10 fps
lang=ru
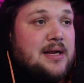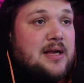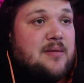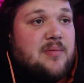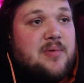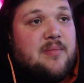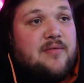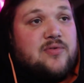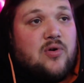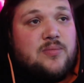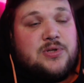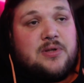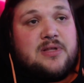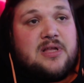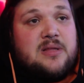Проблема в том,
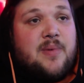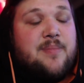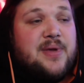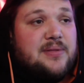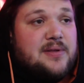на данный момент